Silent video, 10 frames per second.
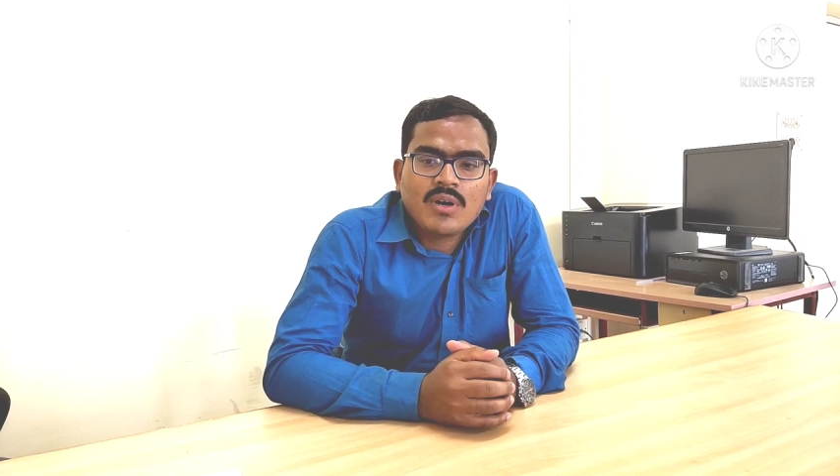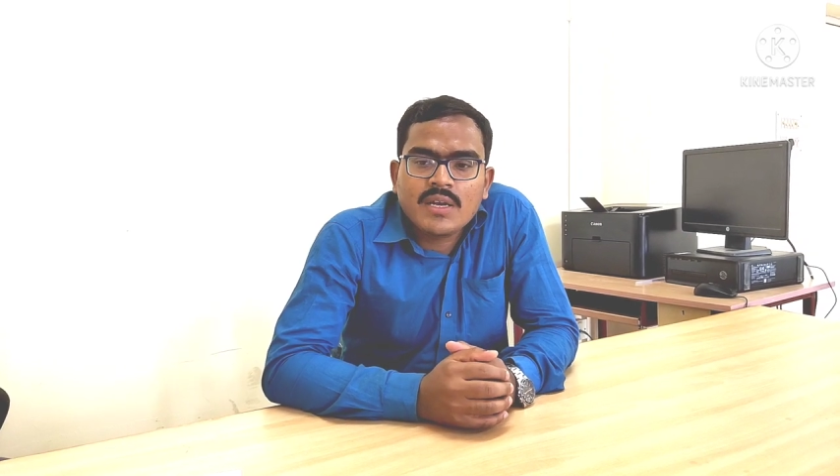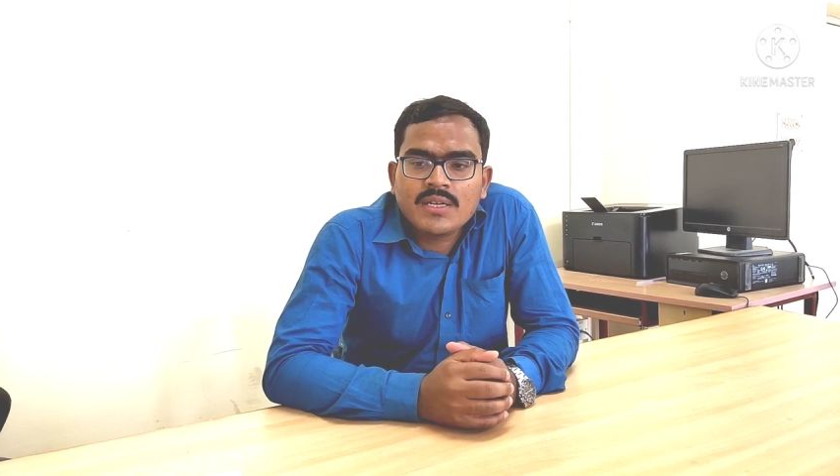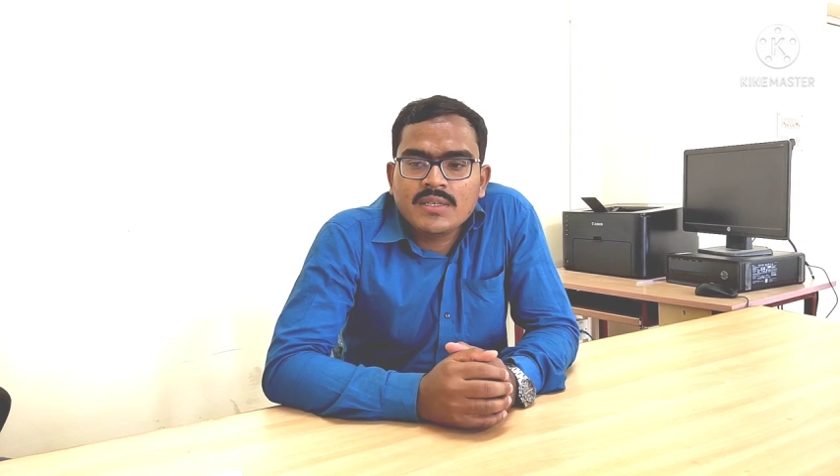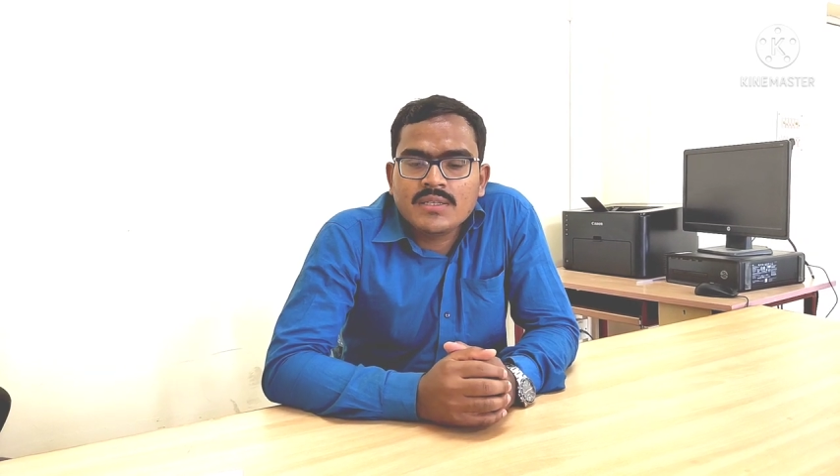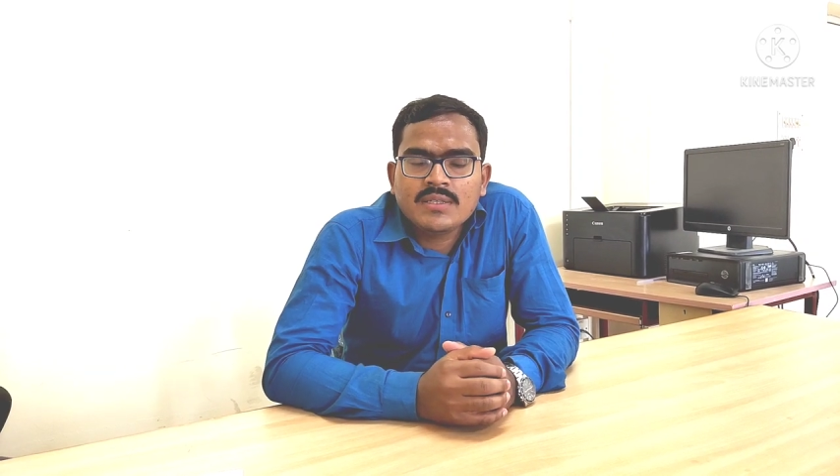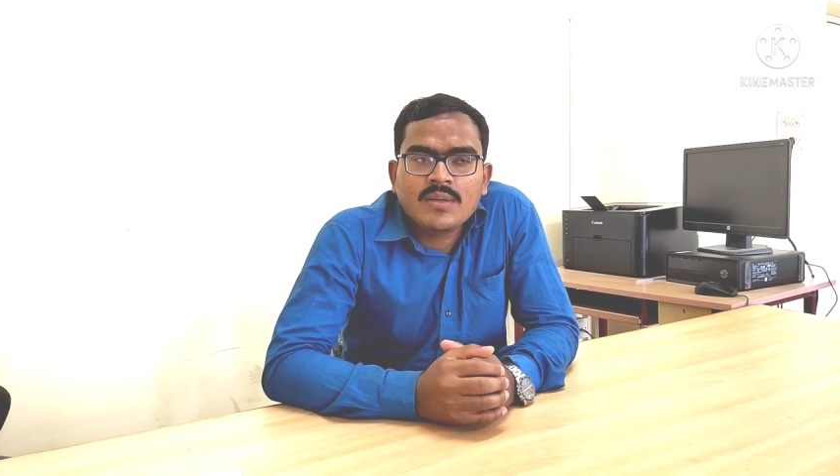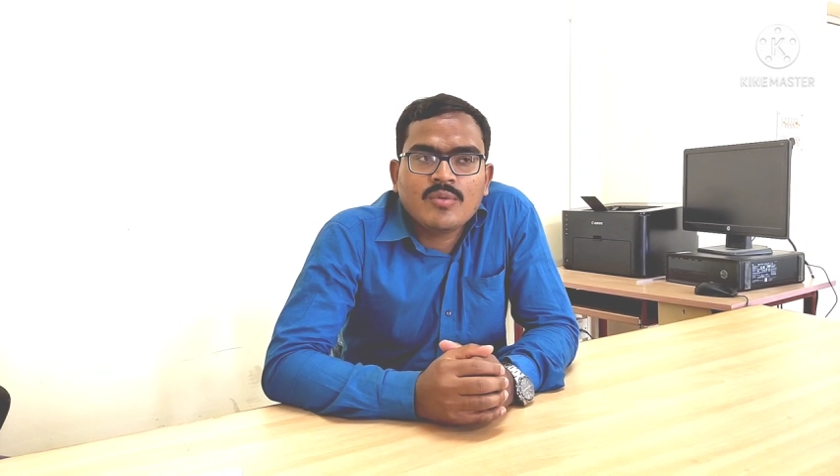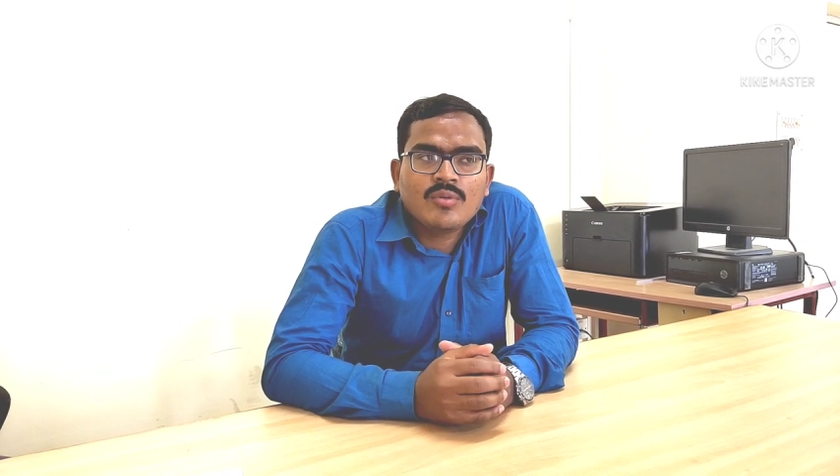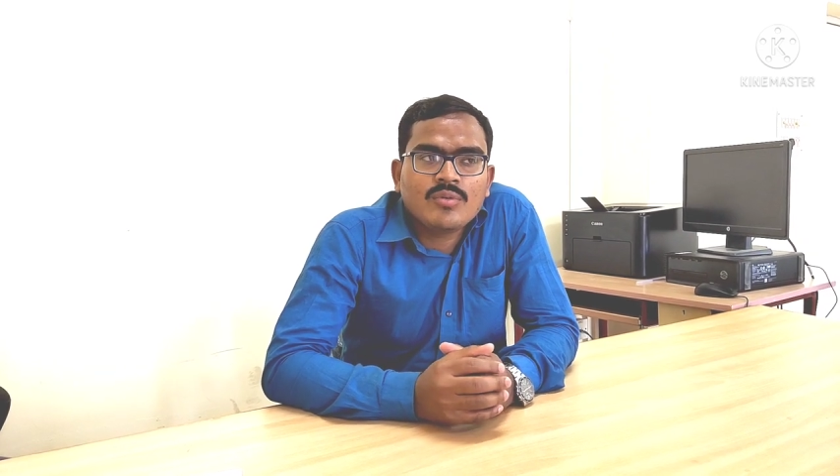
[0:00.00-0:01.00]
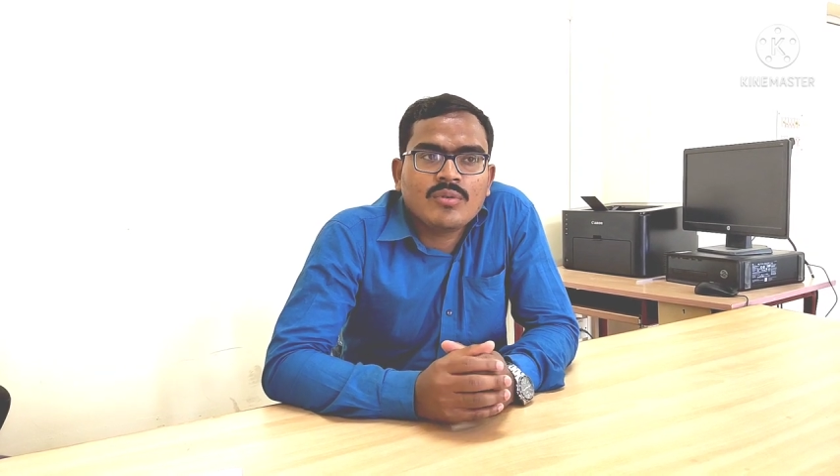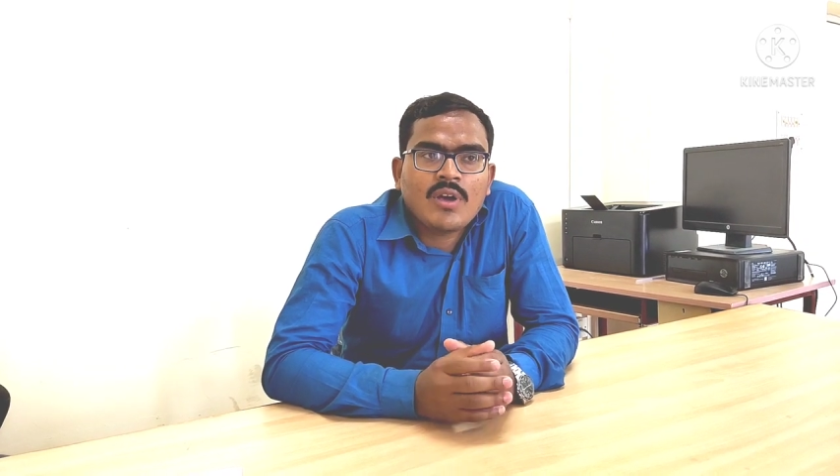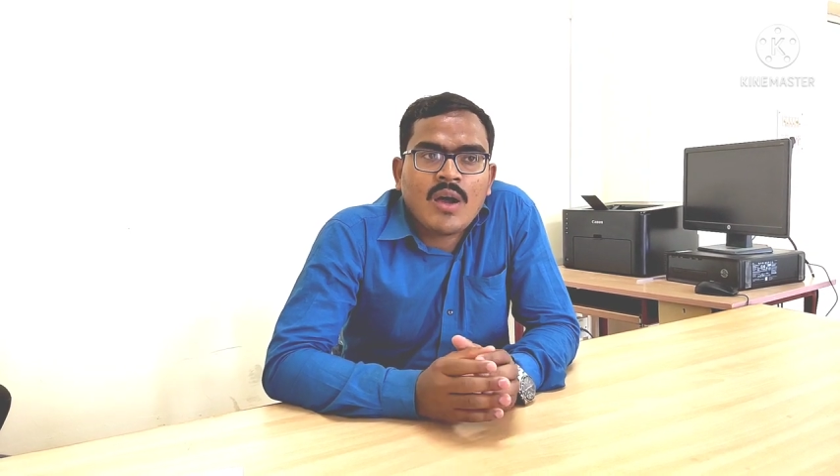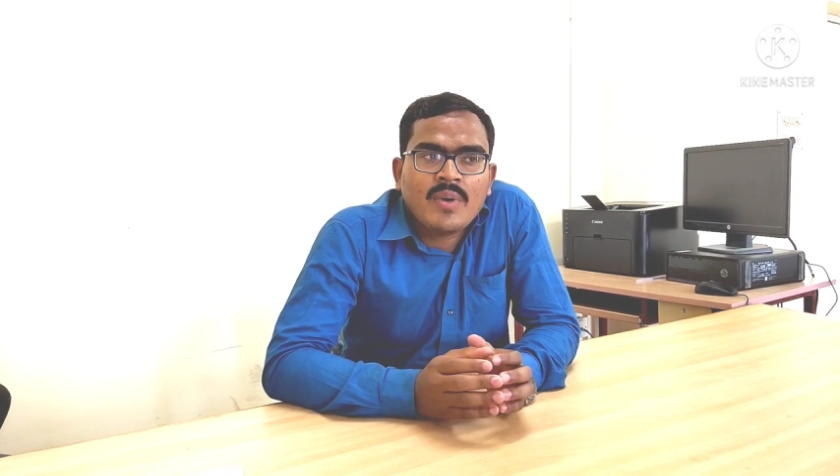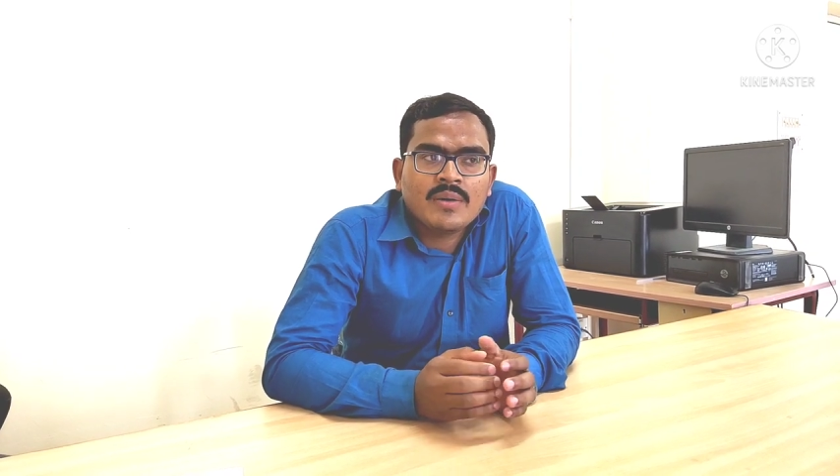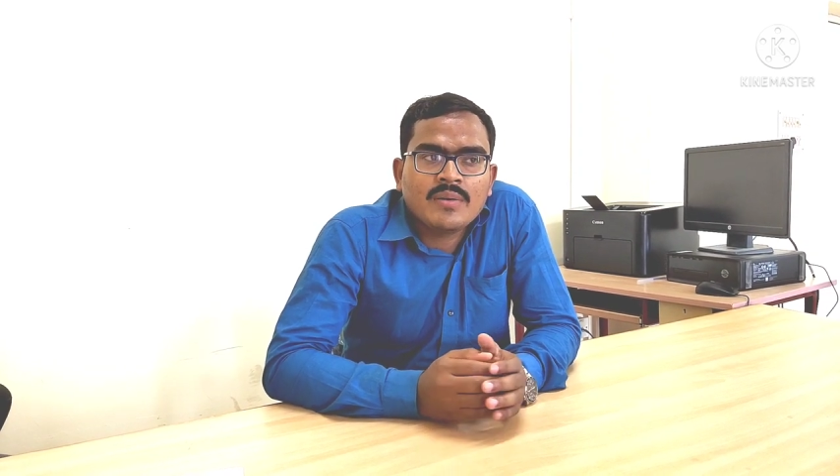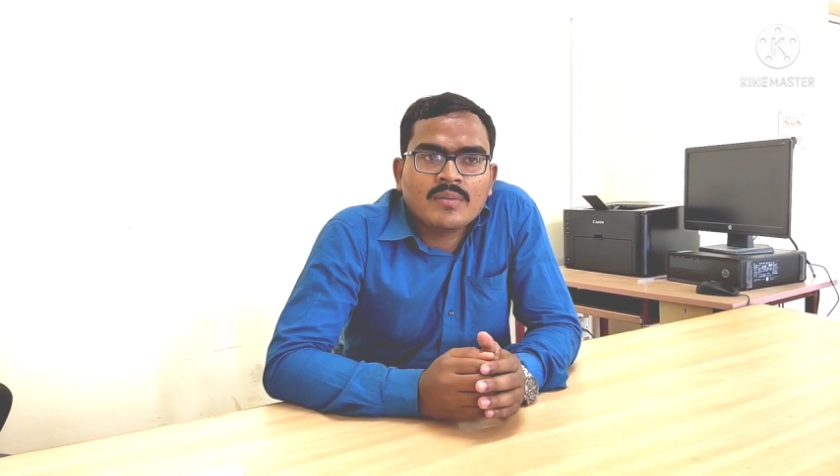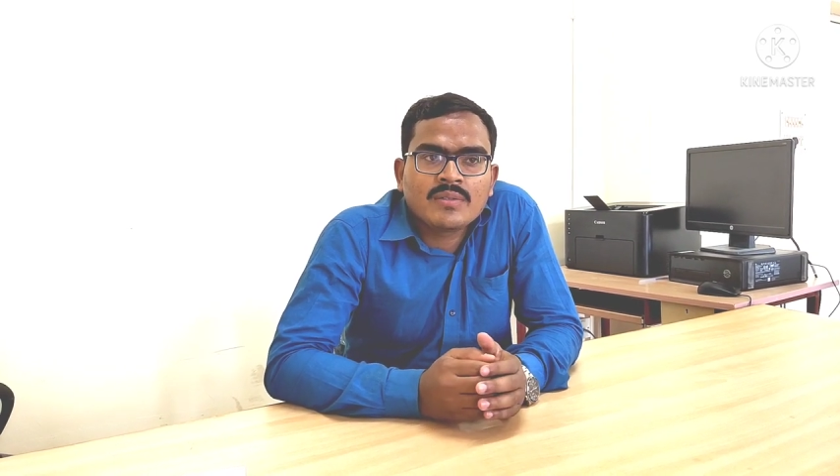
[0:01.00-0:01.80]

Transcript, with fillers: ওখানে যেমন আমার